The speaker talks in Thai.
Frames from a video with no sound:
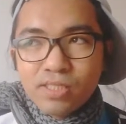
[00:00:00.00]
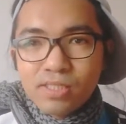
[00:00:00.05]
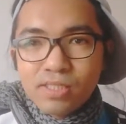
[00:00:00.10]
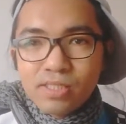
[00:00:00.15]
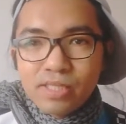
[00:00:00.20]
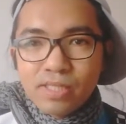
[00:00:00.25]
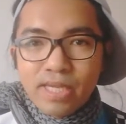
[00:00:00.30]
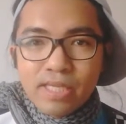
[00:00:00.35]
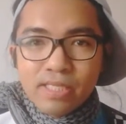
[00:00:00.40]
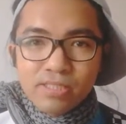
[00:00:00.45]

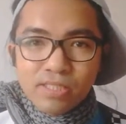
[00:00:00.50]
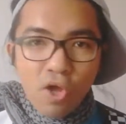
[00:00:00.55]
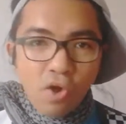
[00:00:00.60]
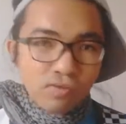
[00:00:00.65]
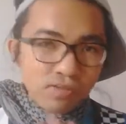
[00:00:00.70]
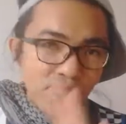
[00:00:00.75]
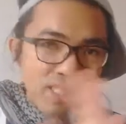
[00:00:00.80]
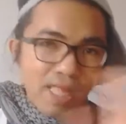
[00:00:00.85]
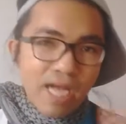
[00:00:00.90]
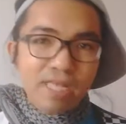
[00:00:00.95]
ในท้อง
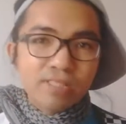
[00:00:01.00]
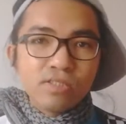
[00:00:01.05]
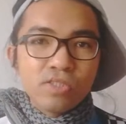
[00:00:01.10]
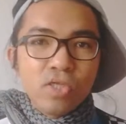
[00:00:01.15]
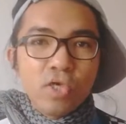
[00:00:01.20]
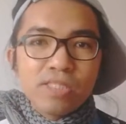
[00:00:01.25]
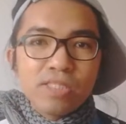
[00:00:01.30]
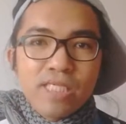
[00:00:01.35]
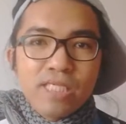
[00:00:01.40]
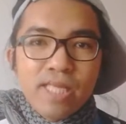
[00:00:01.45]
ตลาดตอ
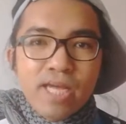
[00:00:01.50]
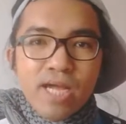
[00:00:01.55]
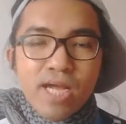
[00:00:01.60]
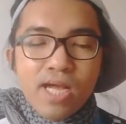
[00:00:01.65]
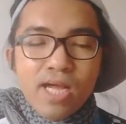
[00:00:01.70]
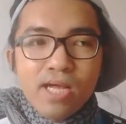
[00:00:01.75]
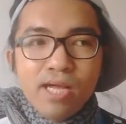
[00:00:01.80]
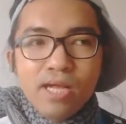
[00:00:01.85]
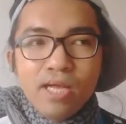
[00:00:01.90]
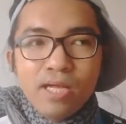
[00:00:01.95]
นนี้นะคะ
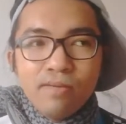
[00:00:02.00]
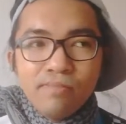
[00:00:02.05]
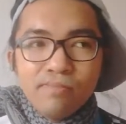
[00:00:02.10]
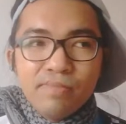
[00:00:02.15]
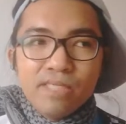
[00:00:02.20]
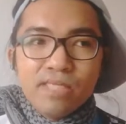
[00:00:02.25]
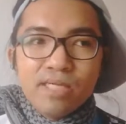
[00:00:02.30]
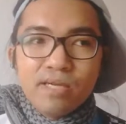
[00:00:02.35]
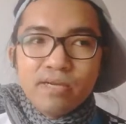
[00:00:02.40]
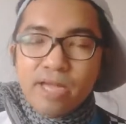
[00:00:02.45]
มี
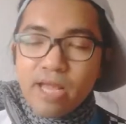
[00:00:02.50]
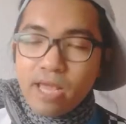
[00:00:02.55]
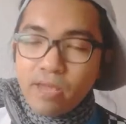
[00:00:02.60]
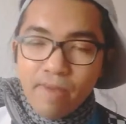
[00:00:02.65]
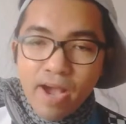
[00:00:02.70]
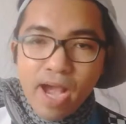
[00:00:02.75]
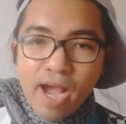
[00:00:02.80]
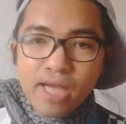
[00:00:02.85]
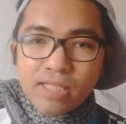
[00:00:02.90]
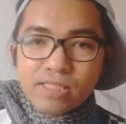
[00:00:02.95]
อะไร
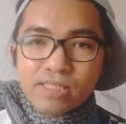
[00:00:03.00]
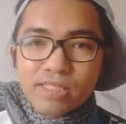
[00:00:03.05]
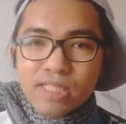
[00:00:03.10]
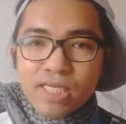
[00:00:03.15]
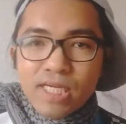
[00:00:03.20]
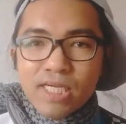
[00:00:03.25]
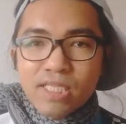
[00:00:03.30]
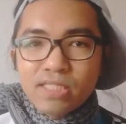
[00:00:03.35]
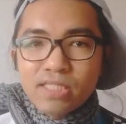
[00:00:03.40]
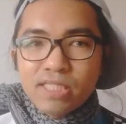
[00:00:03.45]
บ้าง
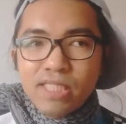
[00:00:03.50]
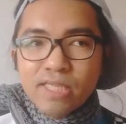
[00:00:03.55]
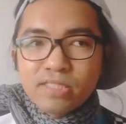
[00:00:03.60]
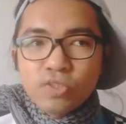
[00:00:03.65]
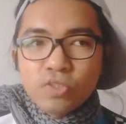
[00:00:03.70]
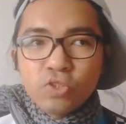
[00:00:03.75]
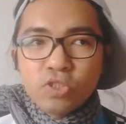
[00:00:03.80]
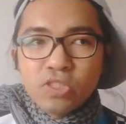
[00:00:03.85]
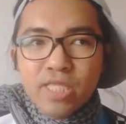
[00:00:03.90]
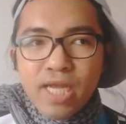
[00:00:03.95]
นะะที่น่าส
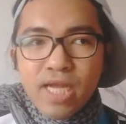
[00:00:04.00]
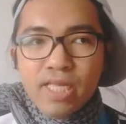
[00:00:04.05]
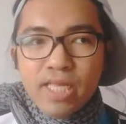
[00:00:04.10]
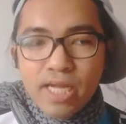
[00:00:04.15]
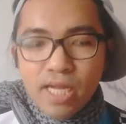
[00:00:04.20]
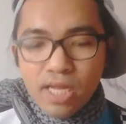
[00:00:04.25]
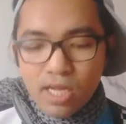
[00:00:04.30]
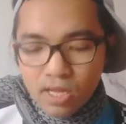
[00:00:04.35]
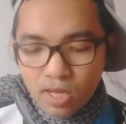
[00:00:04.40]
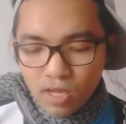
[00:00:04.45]
นใจนะ
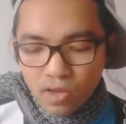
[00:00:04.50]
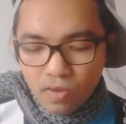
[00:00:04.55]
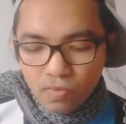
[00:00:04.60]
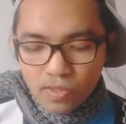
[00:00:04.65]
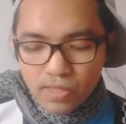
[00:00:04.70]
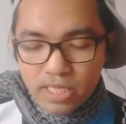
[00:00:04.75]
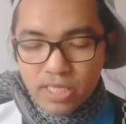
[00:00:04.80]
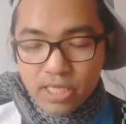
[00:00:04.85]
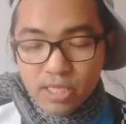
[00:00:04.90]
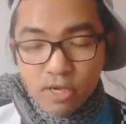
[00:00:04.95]
คะวัน
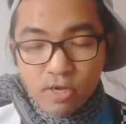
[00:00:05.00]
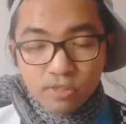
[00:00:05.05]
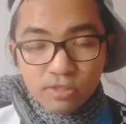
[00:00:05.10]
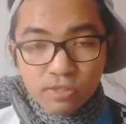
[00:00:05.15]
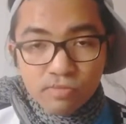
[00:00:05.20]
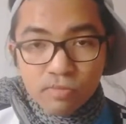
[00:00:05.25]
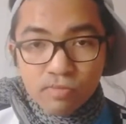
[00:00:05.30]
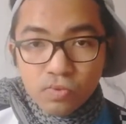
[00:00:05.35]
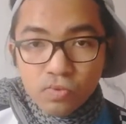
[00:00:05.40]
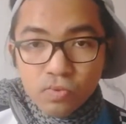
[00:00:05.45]
นี้ก็จะ
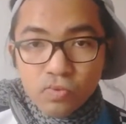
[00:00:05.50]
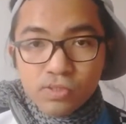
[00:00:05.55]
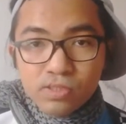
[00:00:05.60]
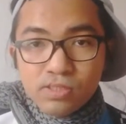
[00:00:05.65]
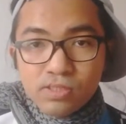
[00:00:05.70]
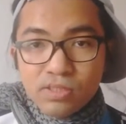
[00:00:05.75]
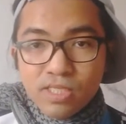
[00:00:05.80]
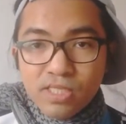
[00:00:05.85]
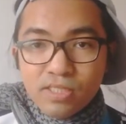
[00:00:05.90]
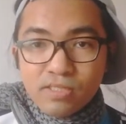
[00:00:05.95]
มาพูด
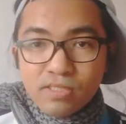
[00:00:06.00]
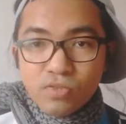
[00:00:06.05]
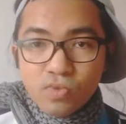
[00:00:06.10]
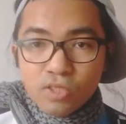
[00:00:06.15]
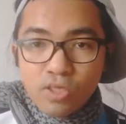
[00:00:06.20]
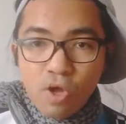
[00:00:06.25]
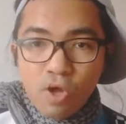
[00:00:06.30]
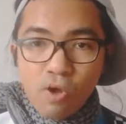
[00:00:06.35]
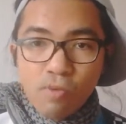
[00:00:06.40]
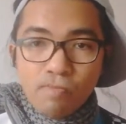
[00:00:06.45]
ในส่วน
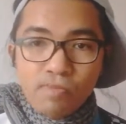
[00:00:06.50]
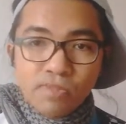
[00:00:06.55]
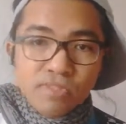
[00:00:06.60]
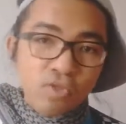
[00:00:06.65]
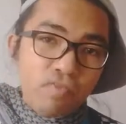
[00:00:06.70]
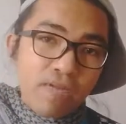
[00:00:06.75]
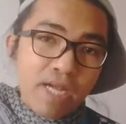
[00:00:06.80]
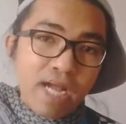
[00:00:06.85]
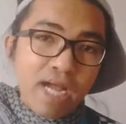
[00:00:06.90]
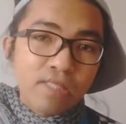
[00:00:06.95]
ของประส
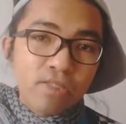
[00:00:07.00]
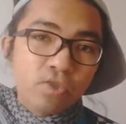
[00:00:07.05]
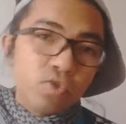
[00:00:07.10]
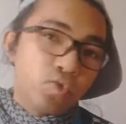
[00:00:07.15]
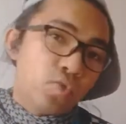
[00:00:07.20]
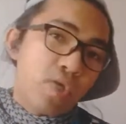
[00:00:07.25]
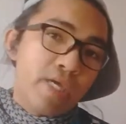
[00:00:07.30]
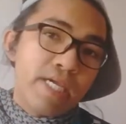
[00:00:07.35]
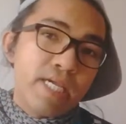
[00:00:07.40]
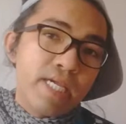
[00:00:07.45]
บการณ์ของ
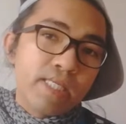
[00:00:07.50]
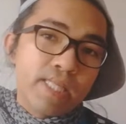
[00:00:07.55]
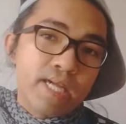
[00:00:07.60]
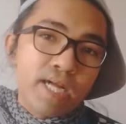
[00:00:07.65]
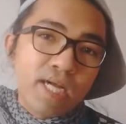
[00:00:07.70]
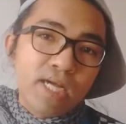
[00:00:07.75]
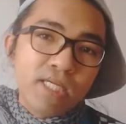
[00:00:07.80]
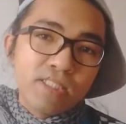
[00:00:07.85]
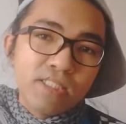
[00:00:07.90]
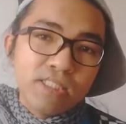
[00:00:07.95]
ตัวเองนะ
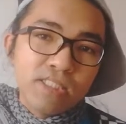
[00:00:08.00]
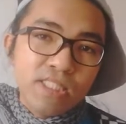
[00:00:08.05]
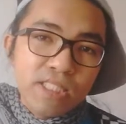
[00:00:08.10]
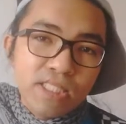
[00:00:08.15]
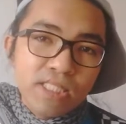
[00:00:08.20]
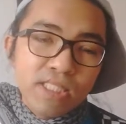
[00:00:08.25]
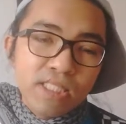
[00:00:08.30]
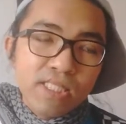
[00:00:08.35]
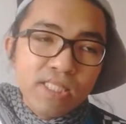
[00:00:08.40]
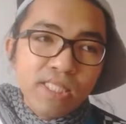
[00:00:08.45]
คะที่
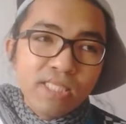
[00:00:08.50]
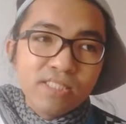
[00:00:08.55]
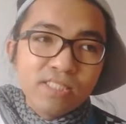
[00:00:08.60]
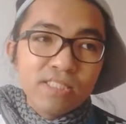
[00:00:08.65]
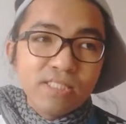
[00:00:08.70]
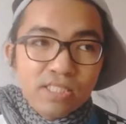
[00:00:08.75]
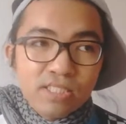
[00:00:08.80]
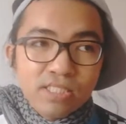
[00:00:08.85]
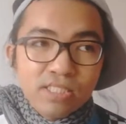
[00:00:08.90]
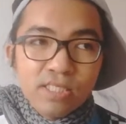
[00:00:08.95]
ได้
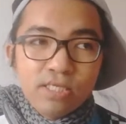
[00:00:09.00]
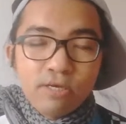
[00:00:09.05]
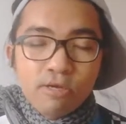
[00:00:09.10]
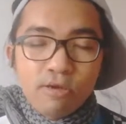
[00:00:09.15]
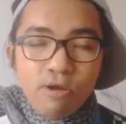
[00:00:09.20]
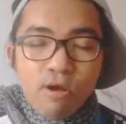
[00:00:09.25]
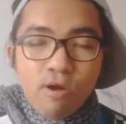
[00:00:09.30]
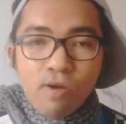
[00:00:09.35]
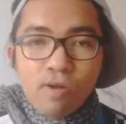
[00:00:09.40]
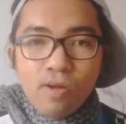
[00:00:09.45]
ซื้อแล้ว
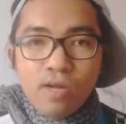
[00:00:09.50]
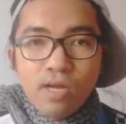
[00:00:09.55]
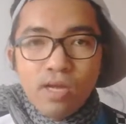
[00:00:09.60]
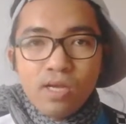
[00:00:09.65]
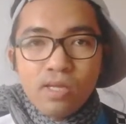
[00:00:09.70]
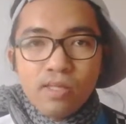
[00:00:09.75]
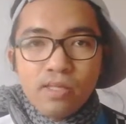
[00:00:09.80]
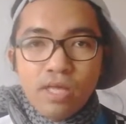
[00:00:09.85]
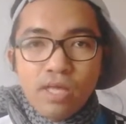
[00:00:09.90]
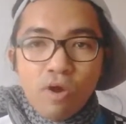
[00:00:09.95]
ก็
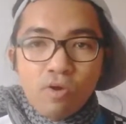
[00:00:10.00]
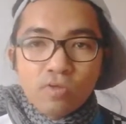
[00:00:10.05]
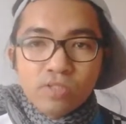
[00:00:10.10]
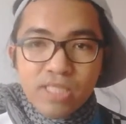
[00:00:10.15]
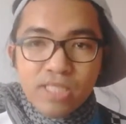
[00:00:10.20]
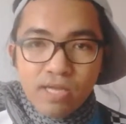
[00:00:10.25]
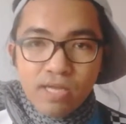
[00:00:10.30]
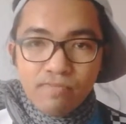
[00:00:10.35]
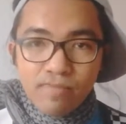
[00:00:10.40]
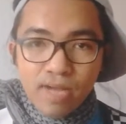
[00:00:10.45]
ได้ลอง
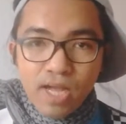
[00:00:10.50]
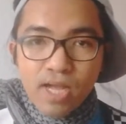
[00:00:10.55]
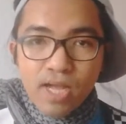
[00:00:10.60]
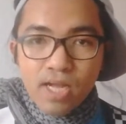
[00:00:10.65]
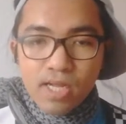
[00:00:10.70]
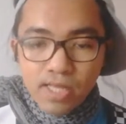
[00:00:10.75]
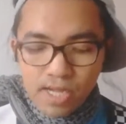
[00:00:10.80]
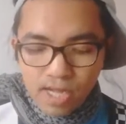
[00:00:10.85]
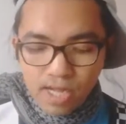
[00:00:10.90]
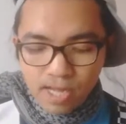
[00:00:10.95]
ใช้มา
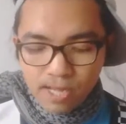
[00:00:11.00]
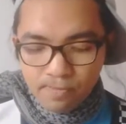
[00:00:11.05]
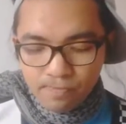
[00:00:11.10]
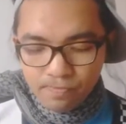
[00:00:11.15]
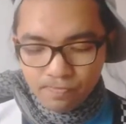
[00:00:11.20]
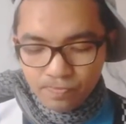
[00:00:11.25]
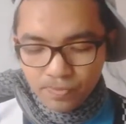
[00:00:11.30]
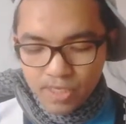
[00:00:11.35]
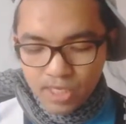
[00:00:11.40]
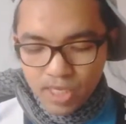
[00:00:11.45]
นะคะ
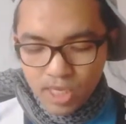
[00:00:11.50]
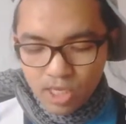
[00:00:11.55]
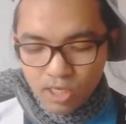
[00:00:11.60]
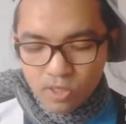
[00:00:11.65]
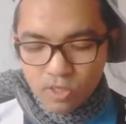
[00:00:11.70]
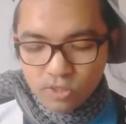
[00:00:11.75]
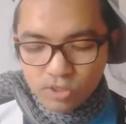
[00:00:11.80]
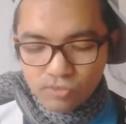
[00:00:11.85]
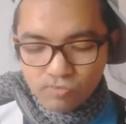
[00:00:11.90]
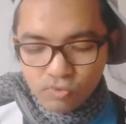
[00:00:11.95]

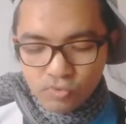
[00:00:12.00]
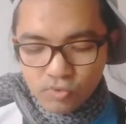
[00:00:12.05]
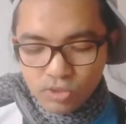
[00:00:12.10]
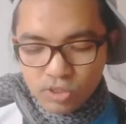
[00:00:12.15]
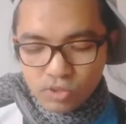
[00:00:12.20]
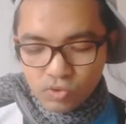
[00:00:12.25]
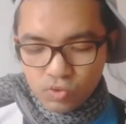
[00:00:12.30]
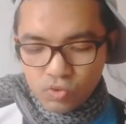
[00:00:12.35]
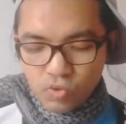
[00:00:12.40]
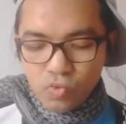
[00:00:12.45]
ก็จะพูดถึ
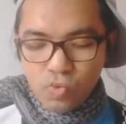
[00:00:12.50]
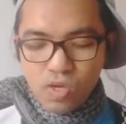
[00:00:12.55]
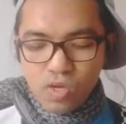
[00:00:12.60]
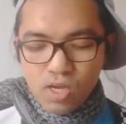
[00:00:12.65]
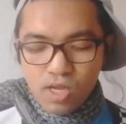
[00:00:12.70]
งตัว